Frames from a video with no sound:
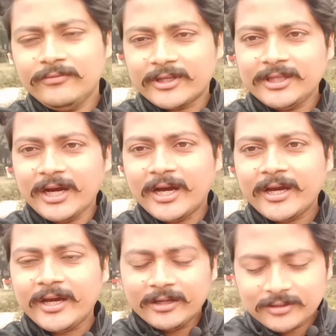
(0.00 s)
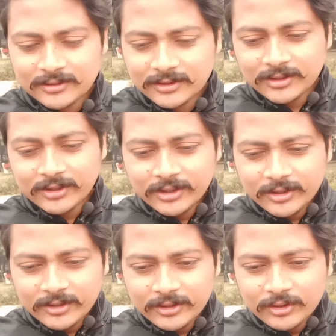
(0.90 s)
व्यक्ति आया है
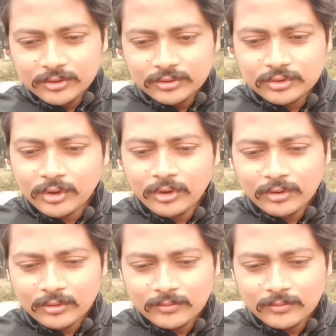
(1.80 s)
तो